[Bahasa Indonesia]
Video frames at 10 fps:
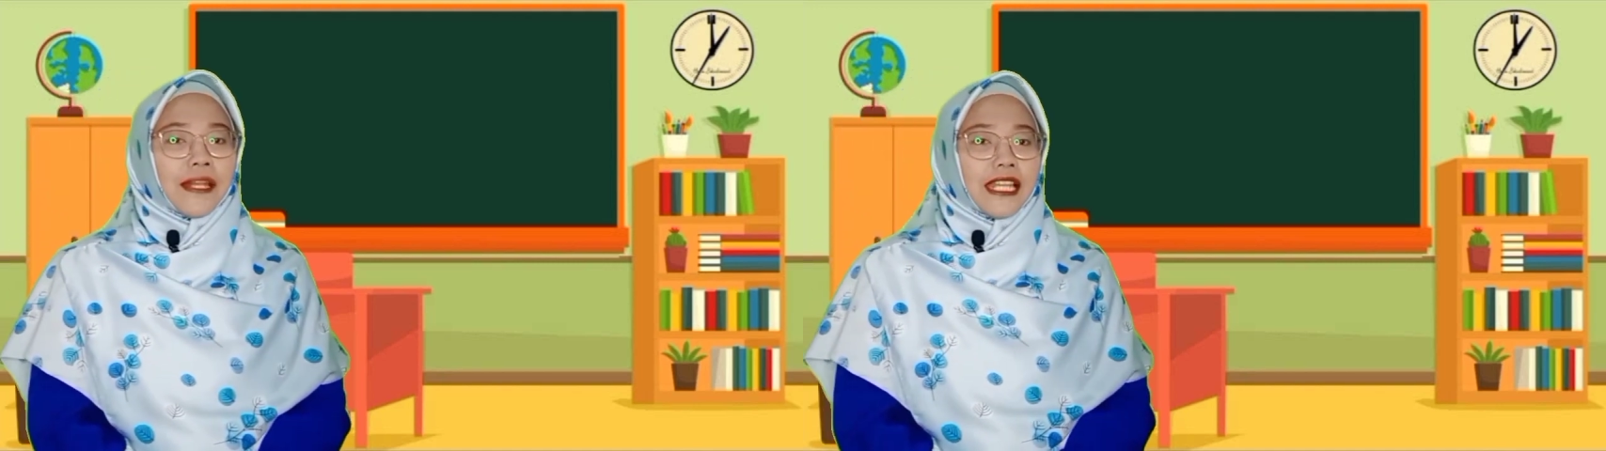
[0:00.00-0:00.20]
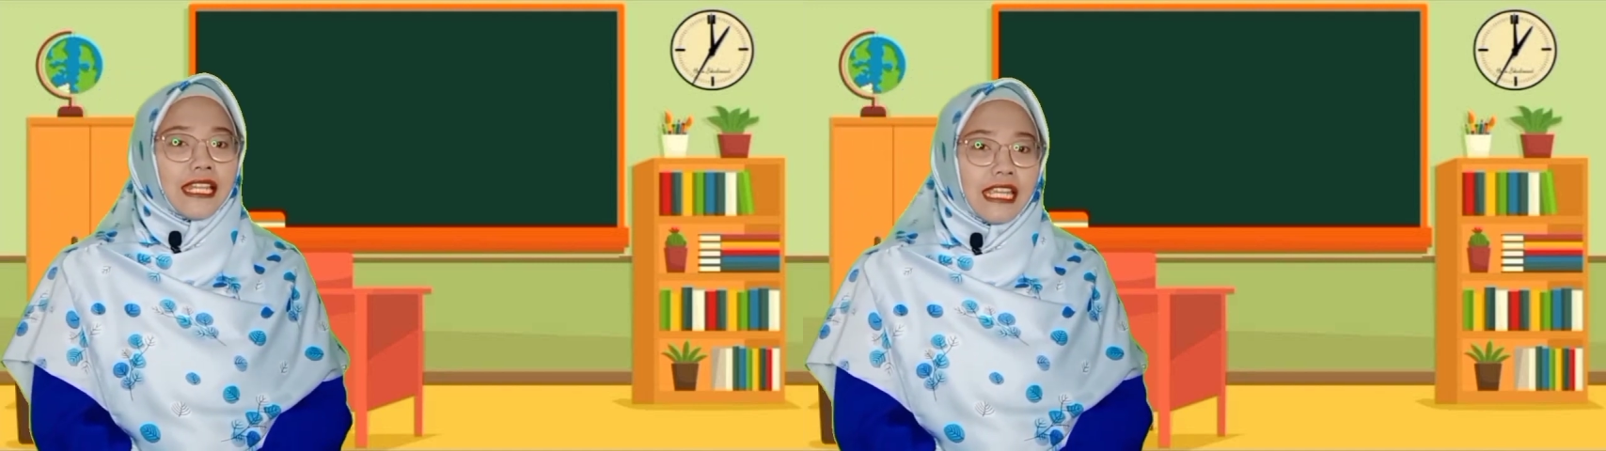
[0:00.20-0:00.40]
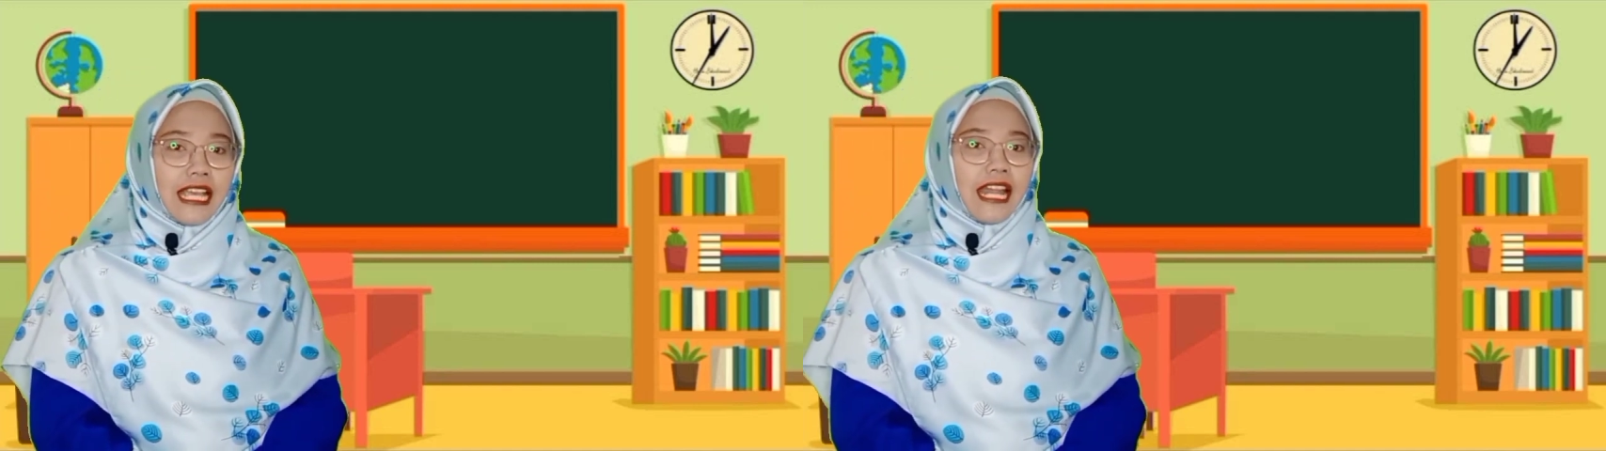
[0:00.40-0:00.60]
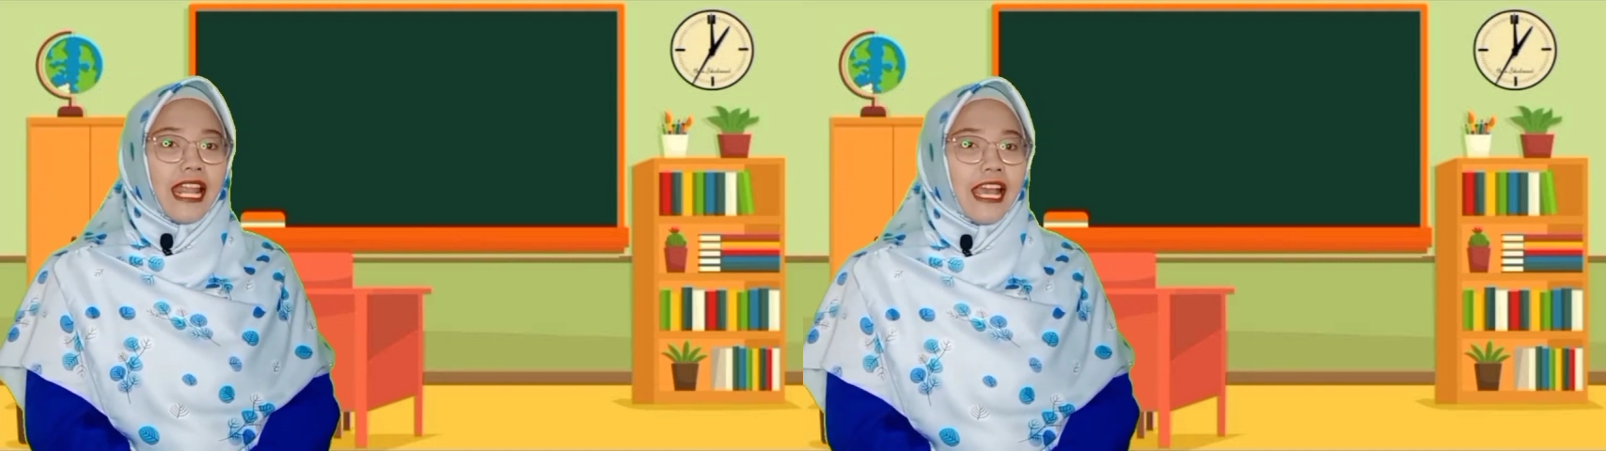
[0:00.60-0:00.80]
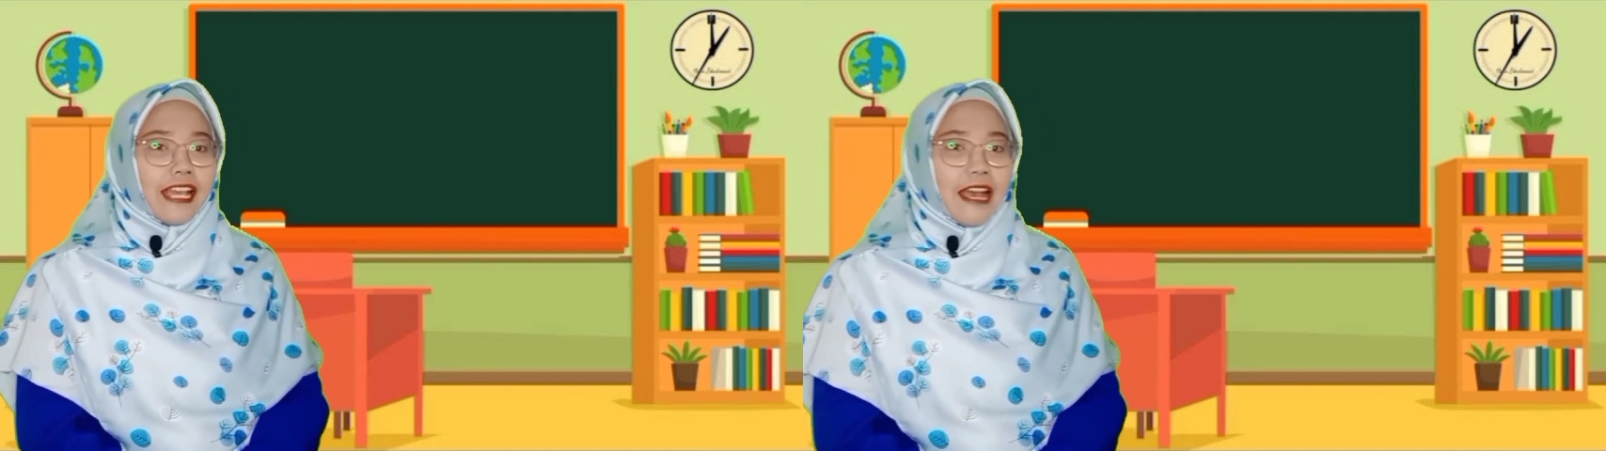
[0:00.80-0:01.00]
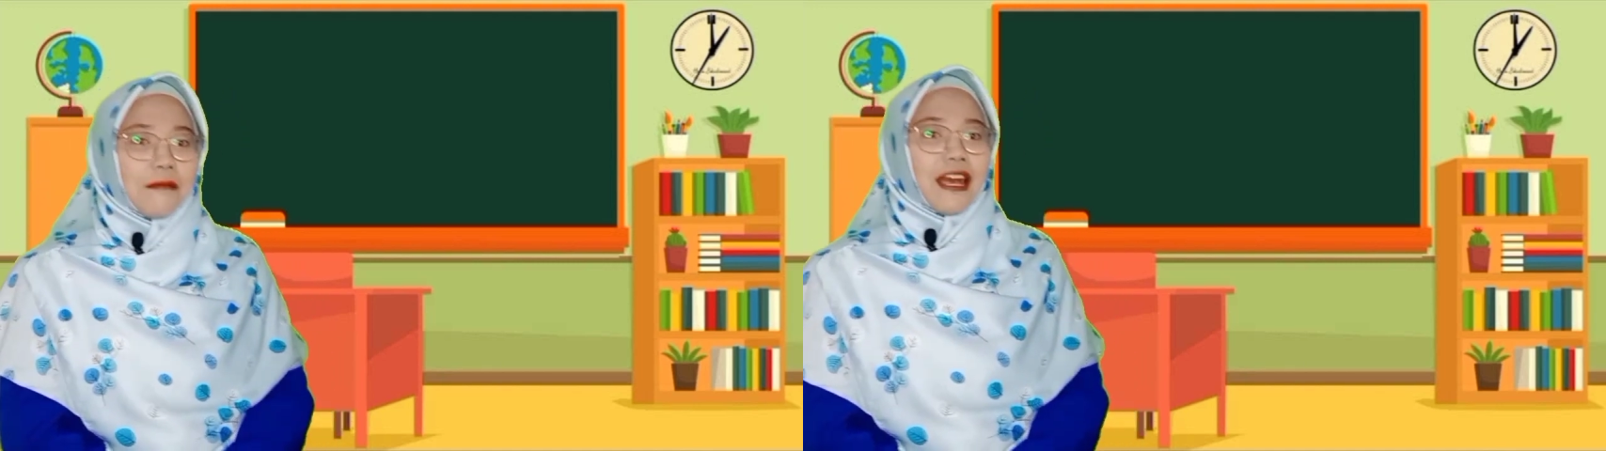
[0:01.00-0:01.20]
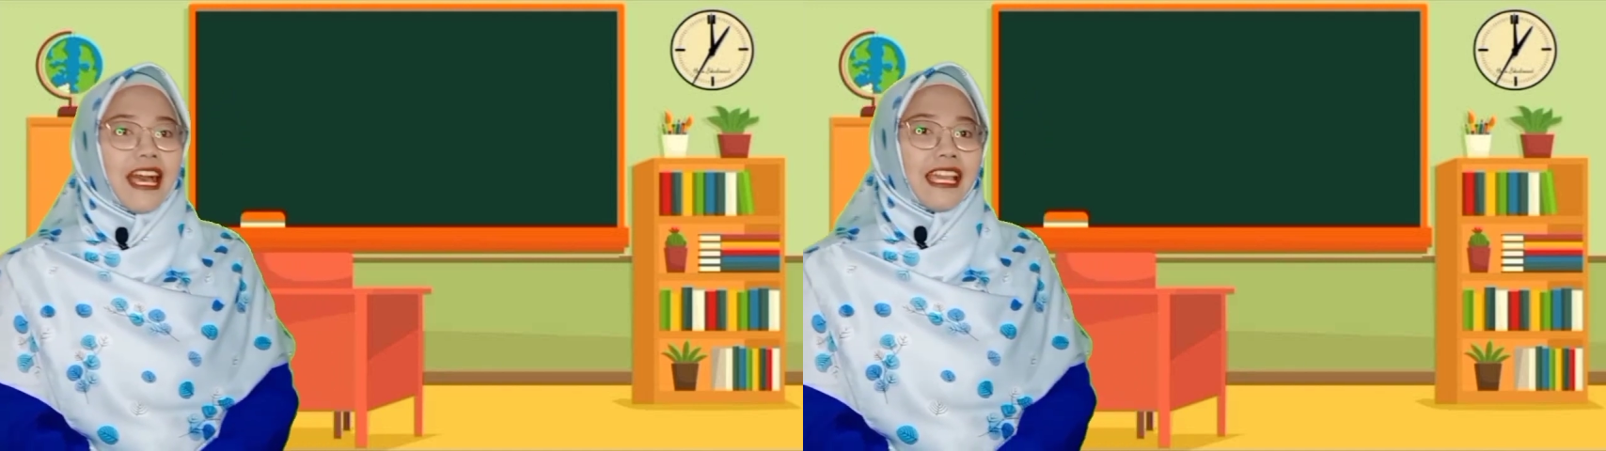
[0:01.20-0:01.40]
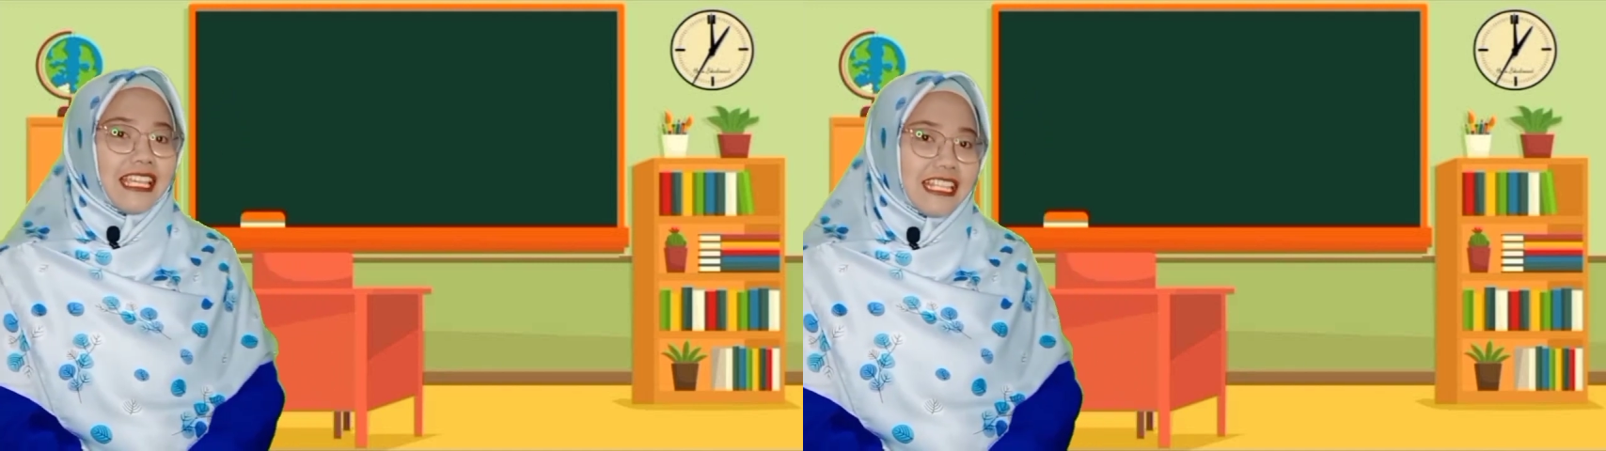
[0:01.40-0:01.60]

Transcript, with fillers: pendidikan agama